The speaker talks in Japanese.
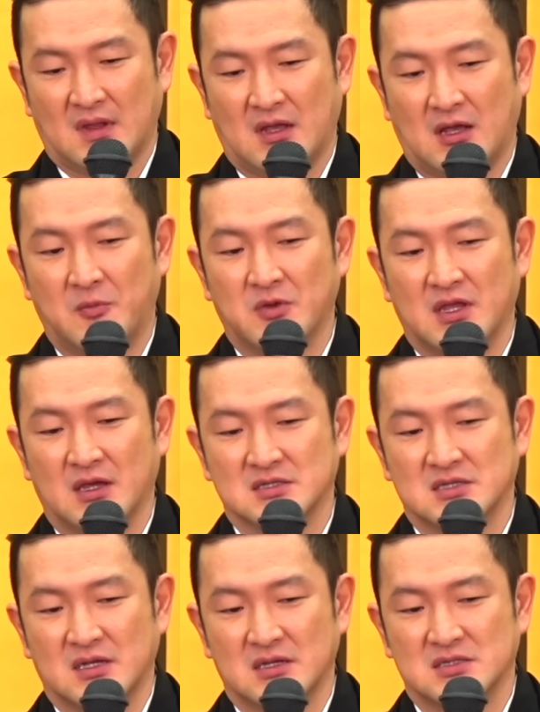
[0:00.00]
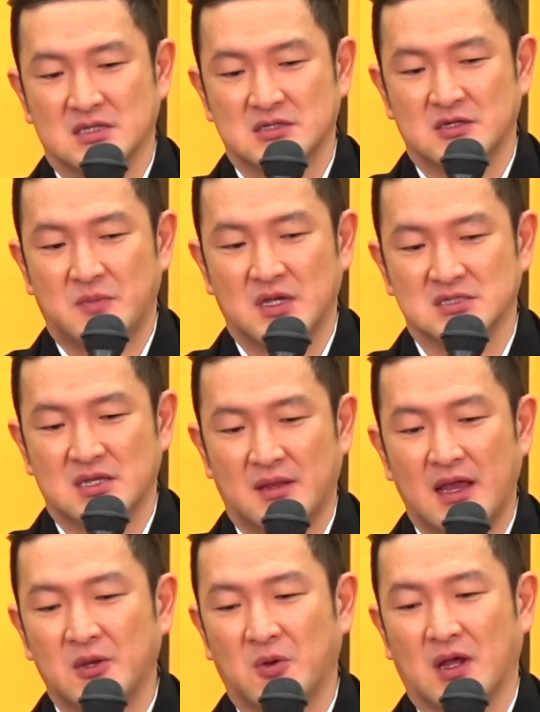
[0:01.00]
歌舞伎役者にさせるべきじゃ
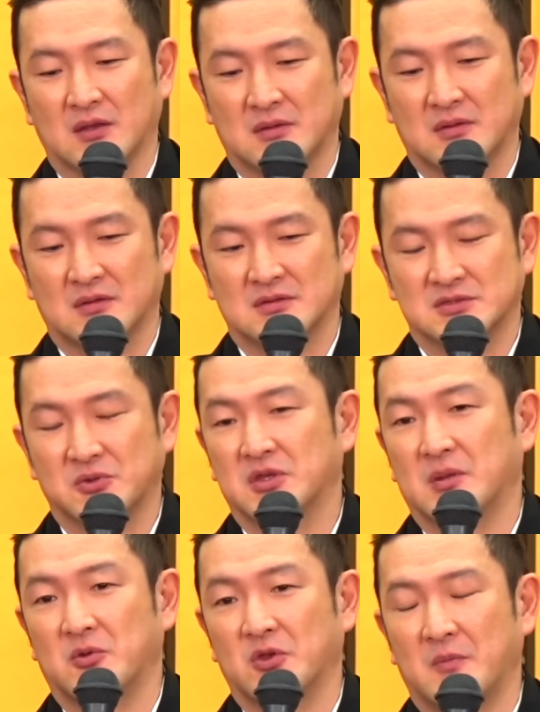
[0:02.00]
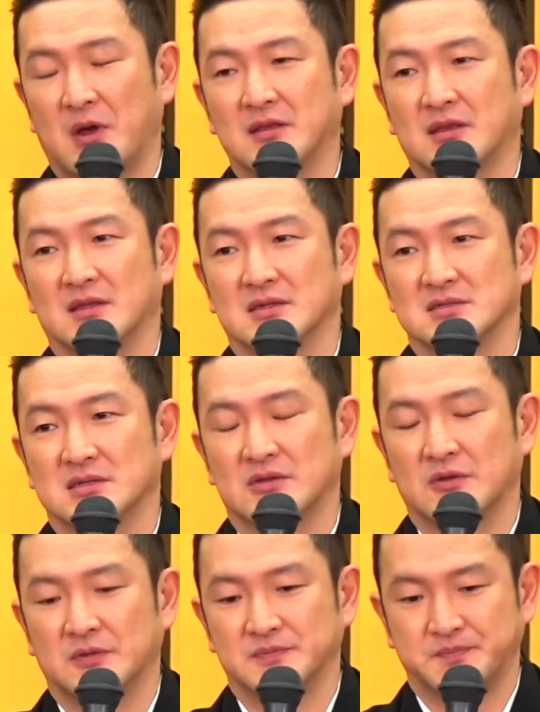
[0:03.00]
ないのかそういった問題もあったんですけ
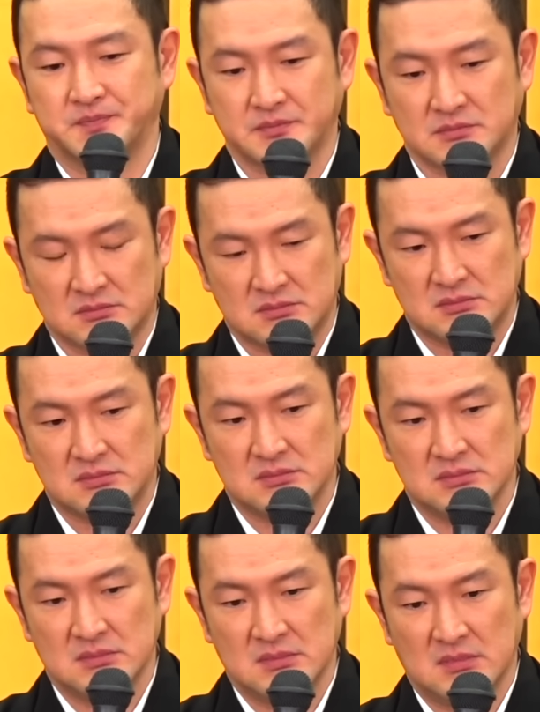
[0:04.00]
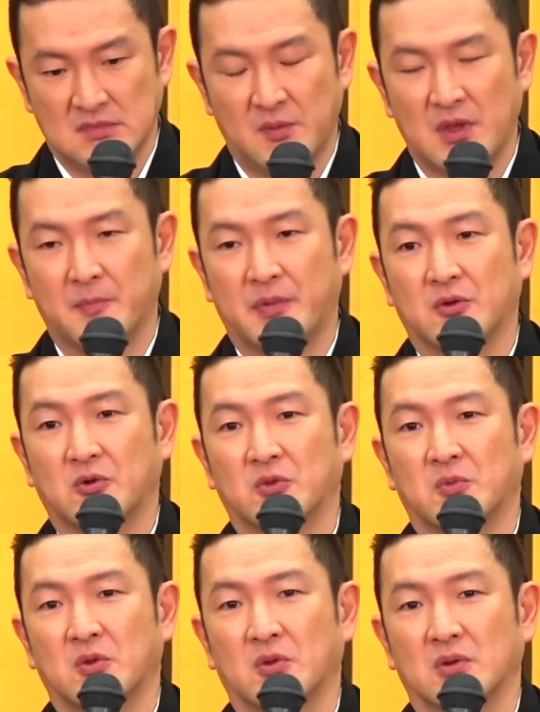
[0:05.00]
どでもやっぱり子ど
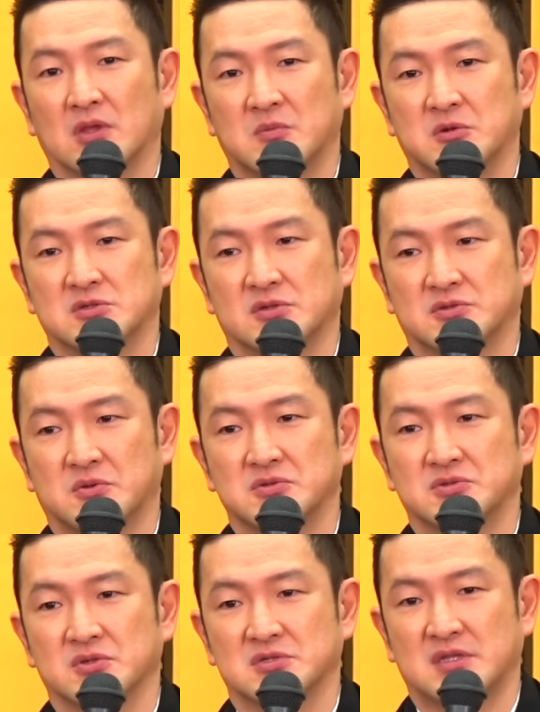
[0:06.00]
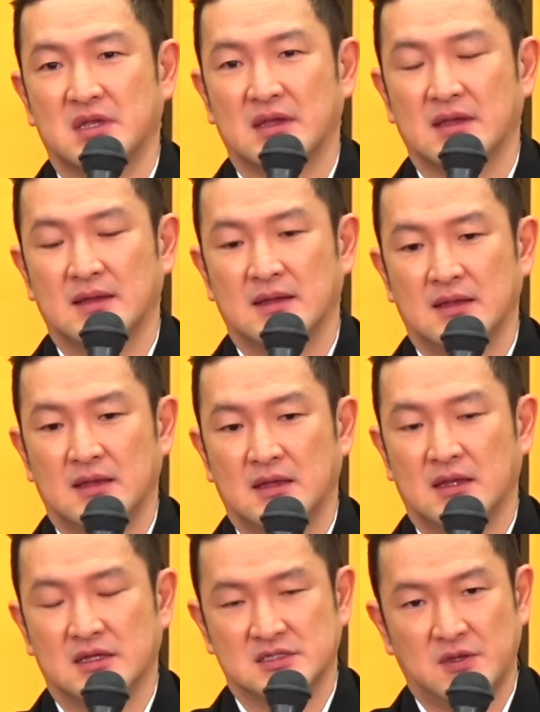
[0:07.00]
もの気持ちを尊重して
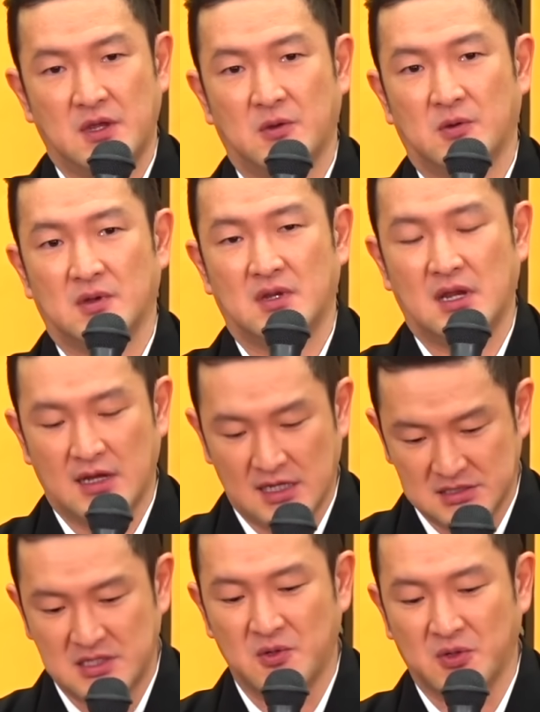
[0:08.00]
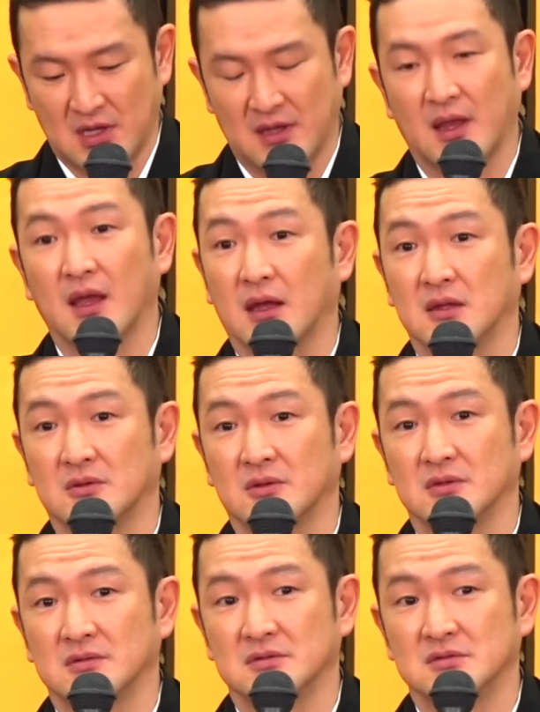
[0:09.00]
やらせやらせようではないかと
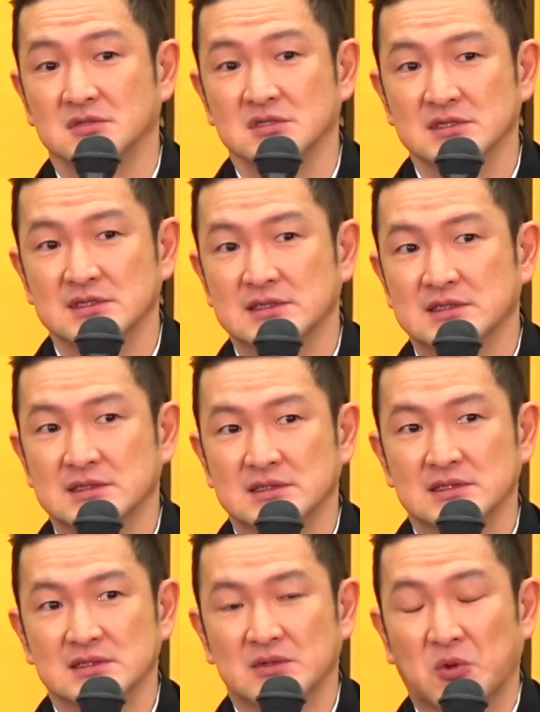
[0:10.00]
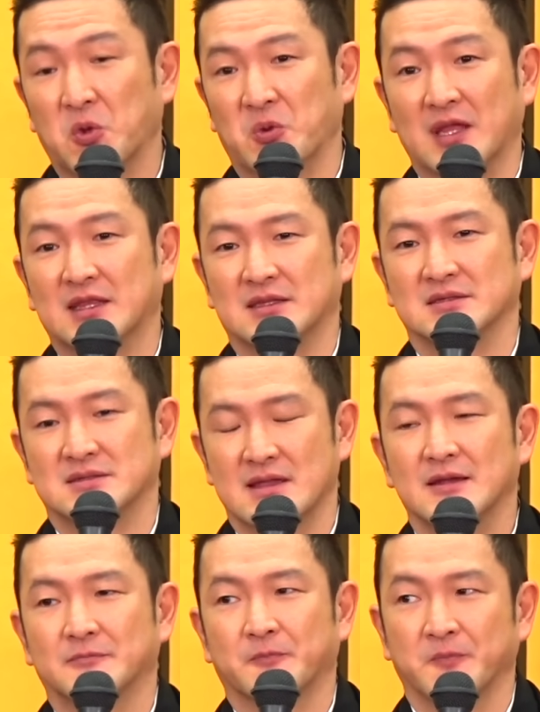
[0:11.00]
いうことになったんですね。